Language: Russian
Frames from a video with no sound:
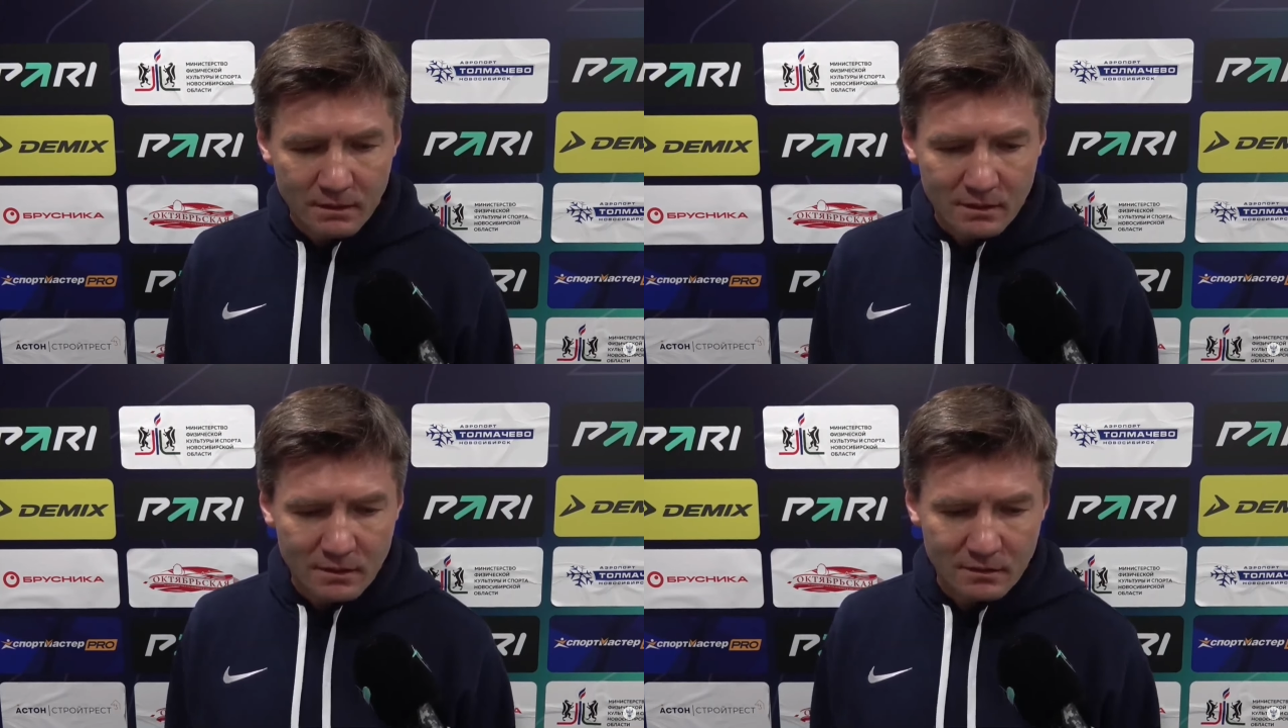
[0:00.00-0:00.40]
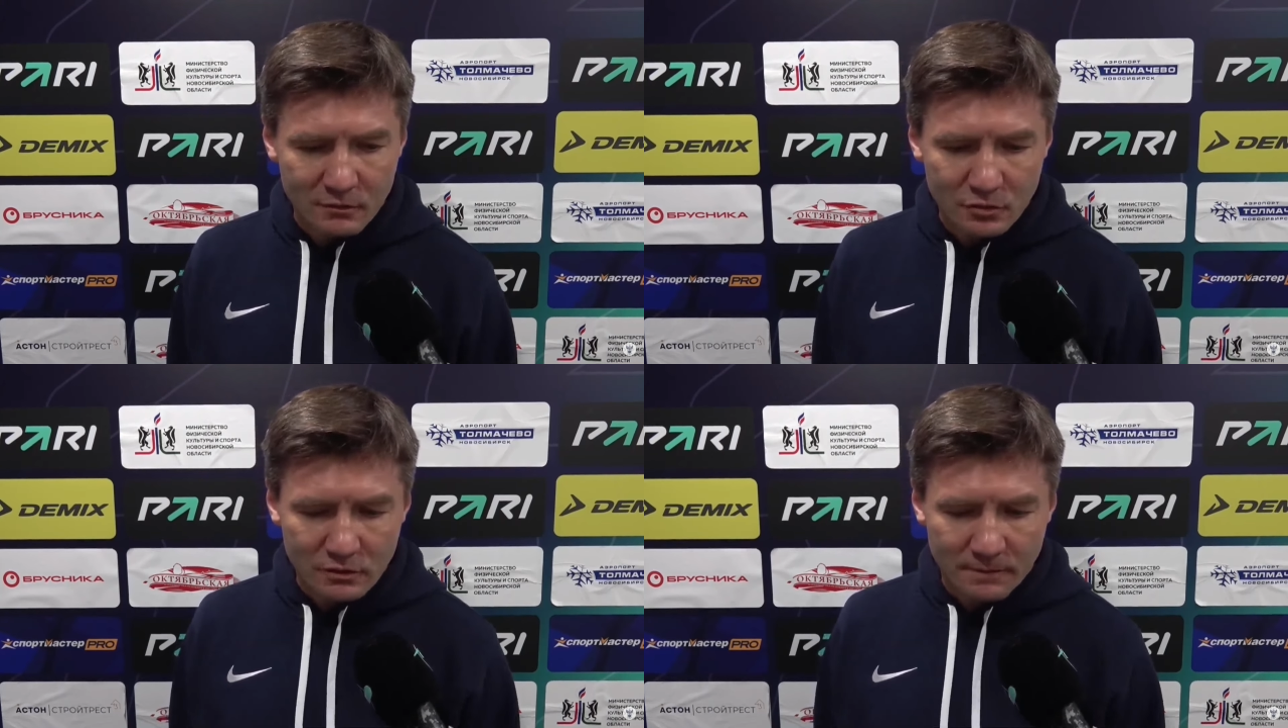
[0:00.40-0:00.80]
когда
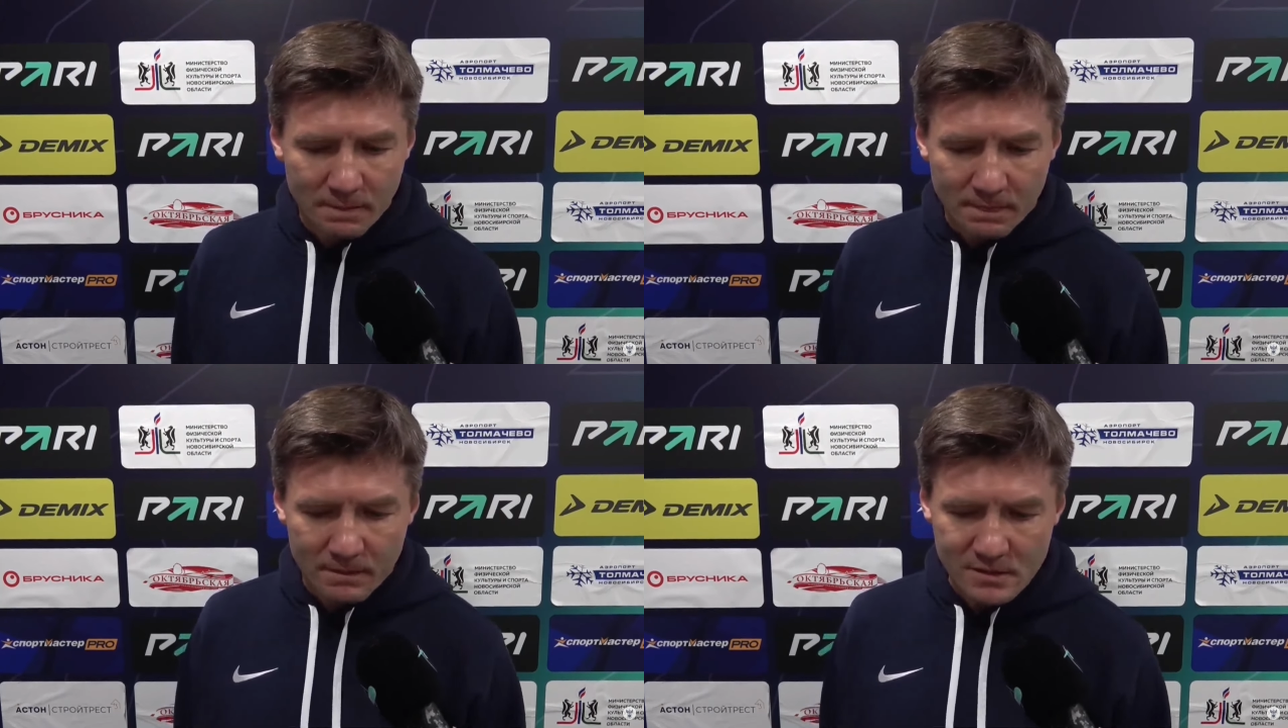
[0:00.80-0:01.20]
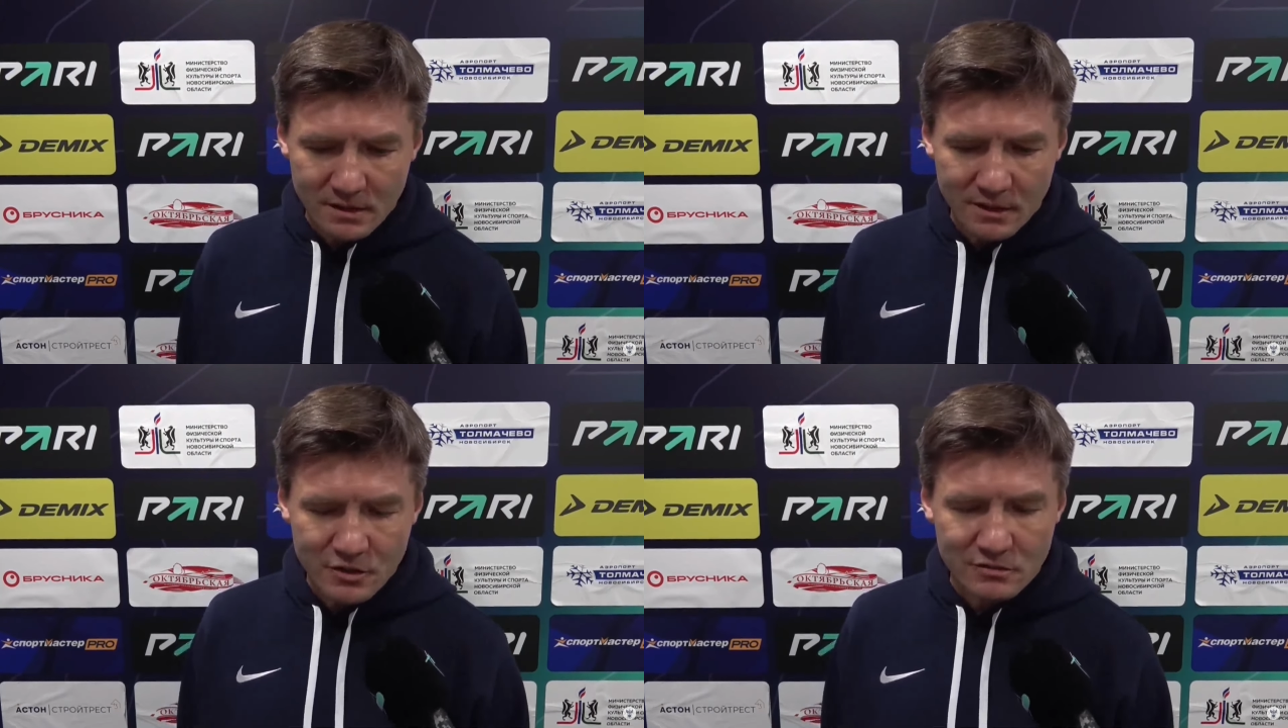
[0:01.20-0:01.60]
вот он
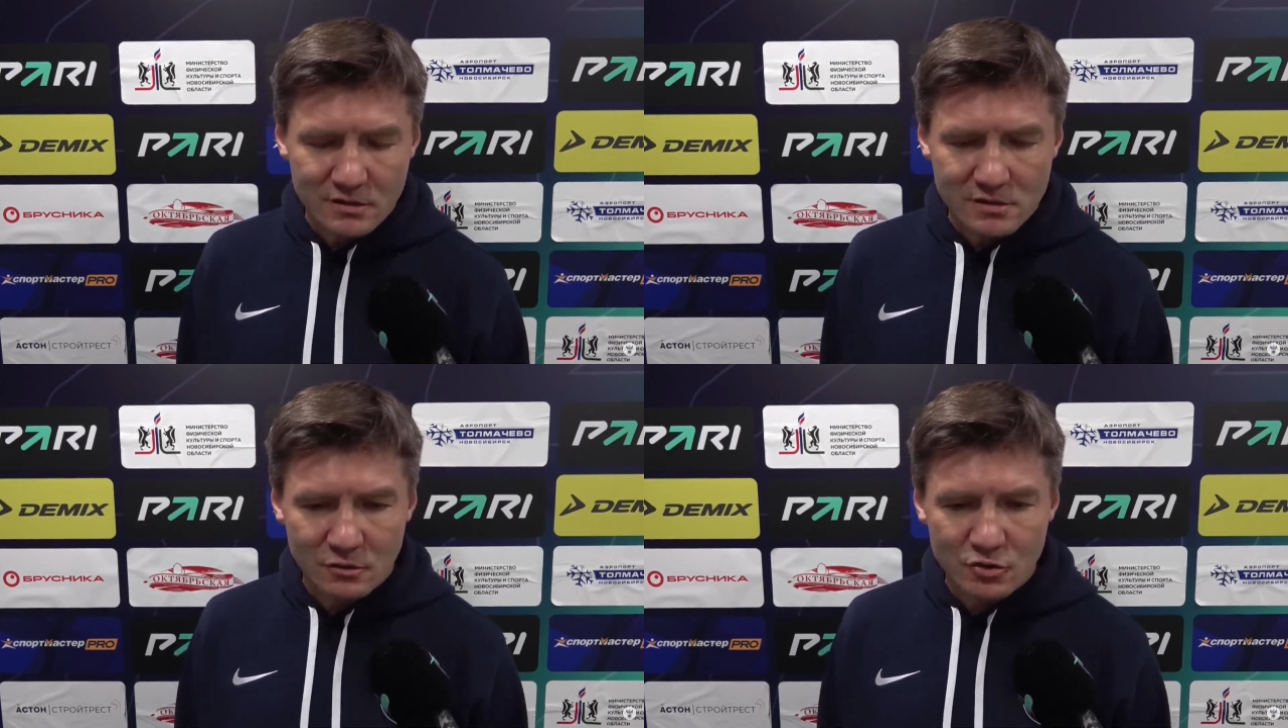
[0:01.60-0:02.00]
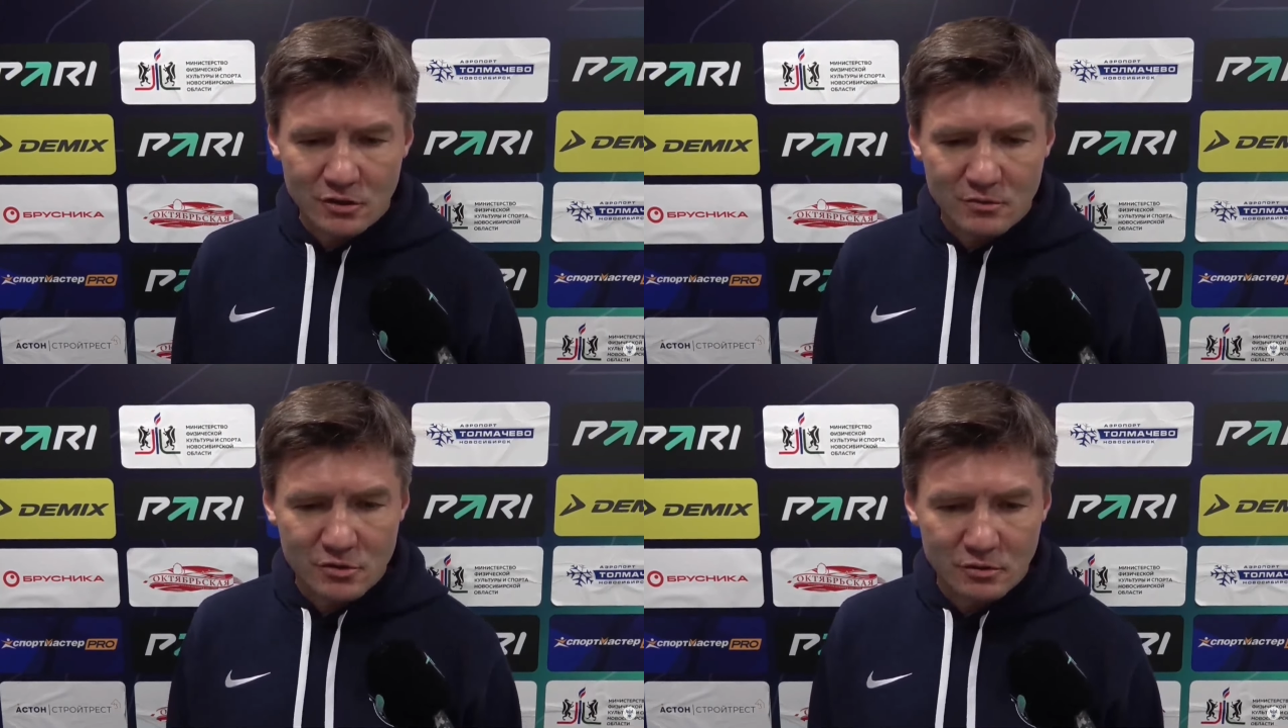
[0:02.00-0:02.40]
заканчивается
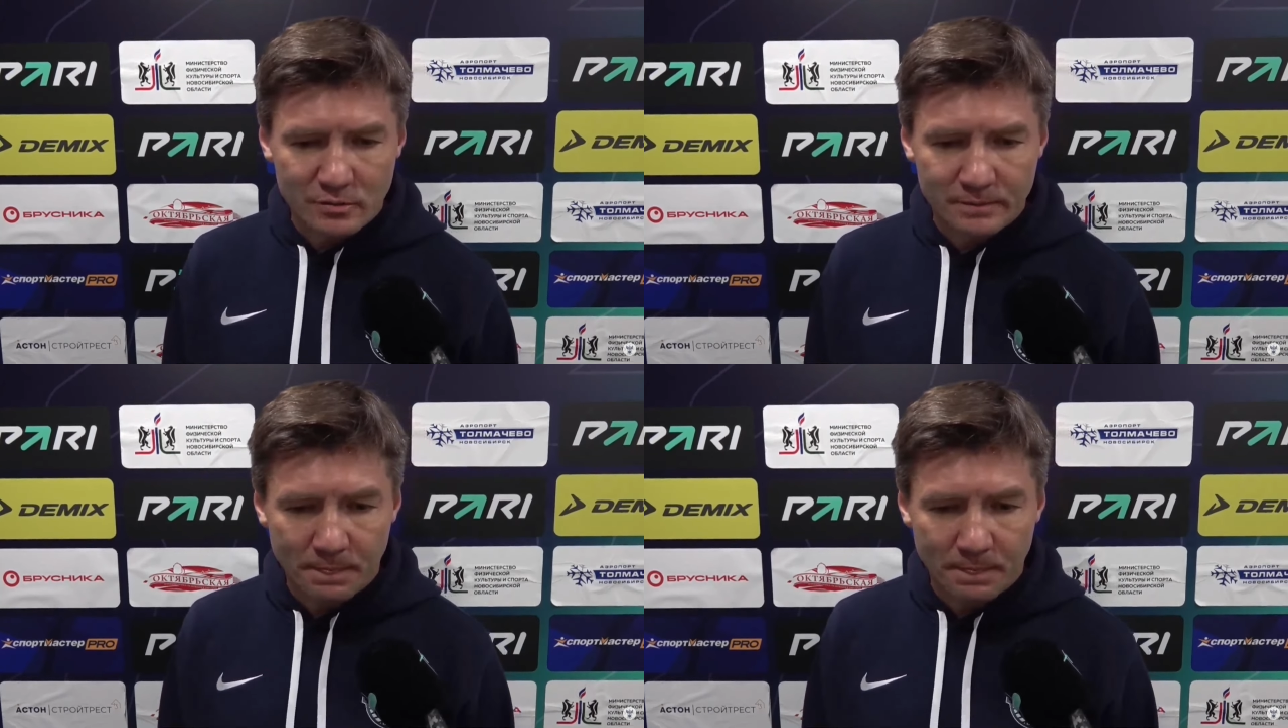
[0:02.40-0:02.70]
строчками, что